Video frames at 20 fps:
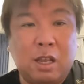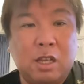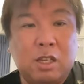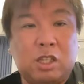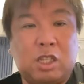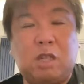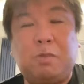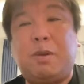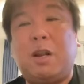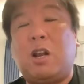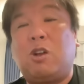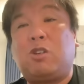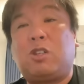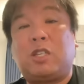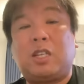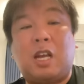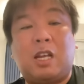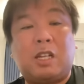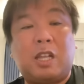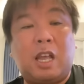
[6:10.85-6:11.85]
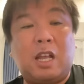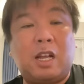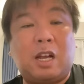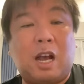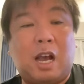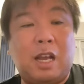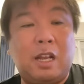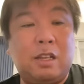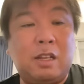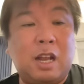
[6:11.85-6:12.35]
痺れる試合展
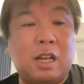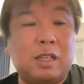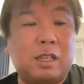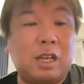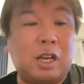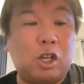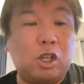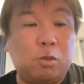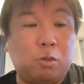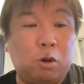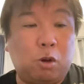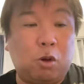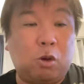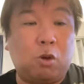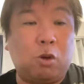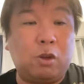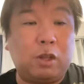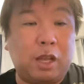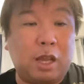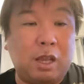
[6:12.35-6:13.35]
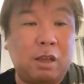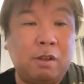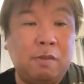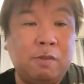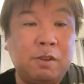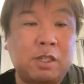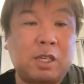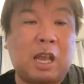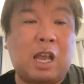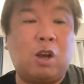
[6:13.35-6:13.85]
開になったけども、これね、
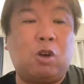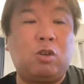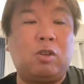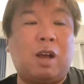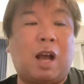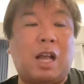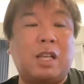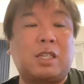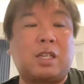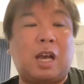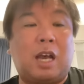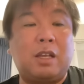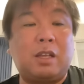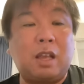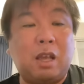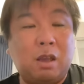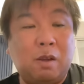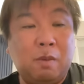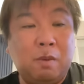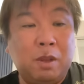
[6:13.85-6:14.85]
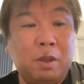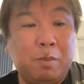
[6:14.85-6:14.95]
最後には8回ね、